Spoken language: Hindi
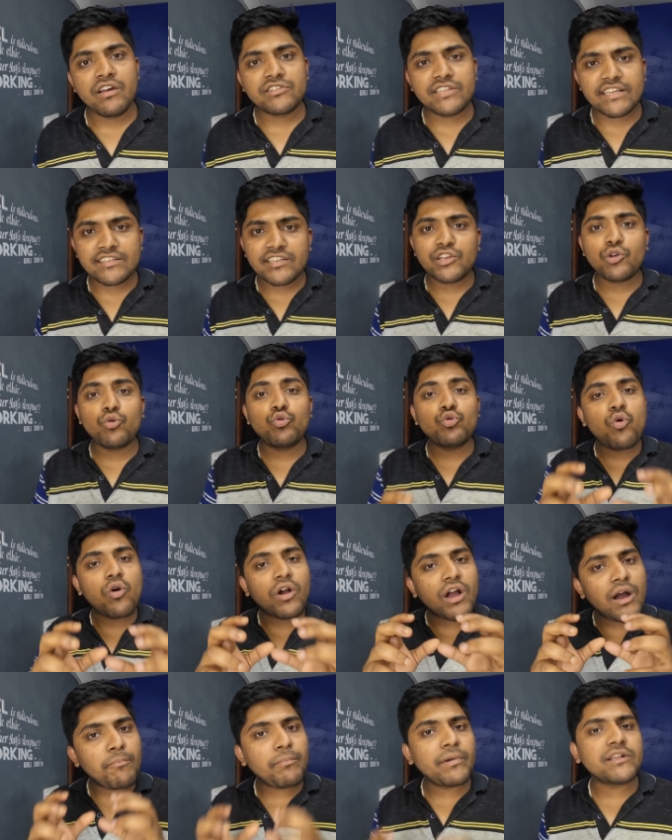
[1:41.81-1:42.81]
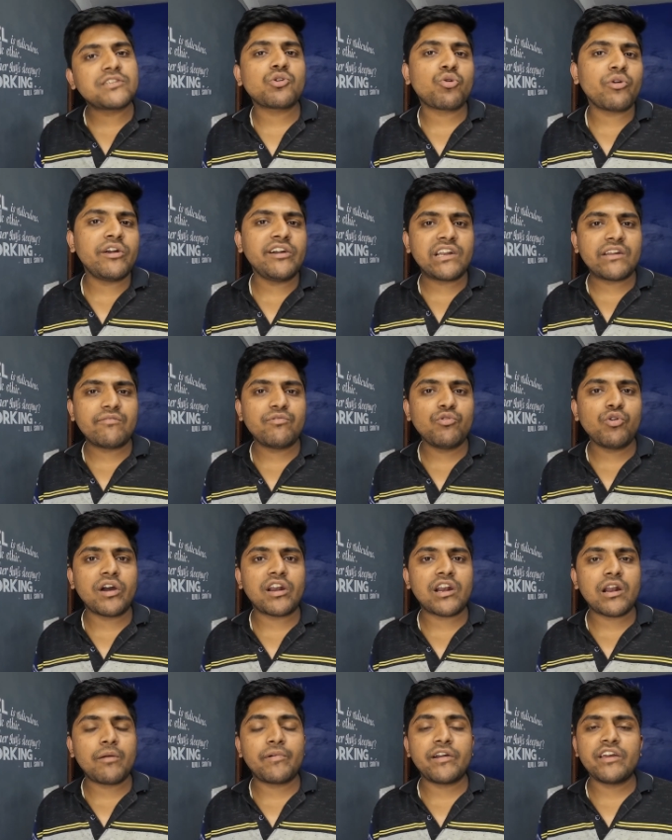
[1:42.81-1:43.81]
जैसे कि उनको कम बच्चों को इंटरव्यू
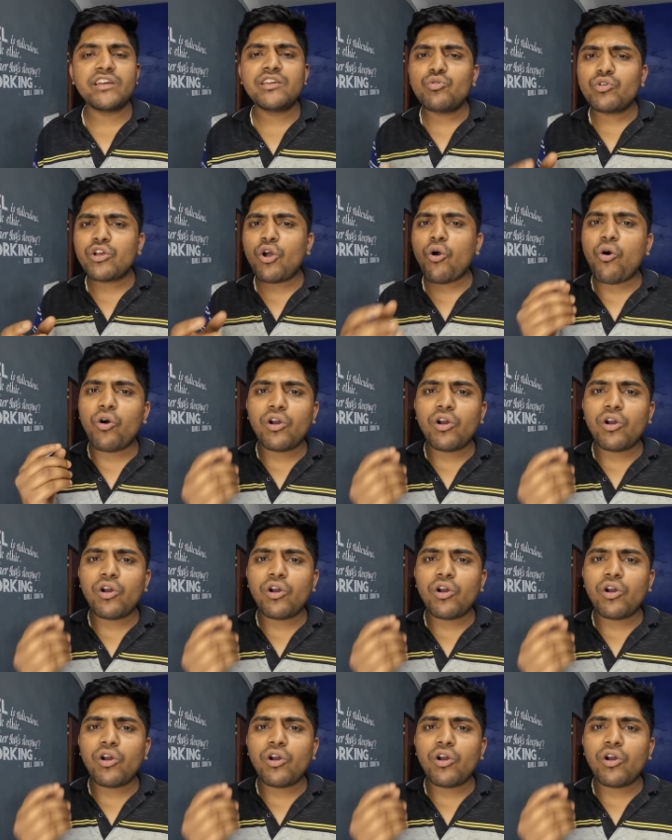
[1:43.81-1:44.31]
करना पड़े क्योंकि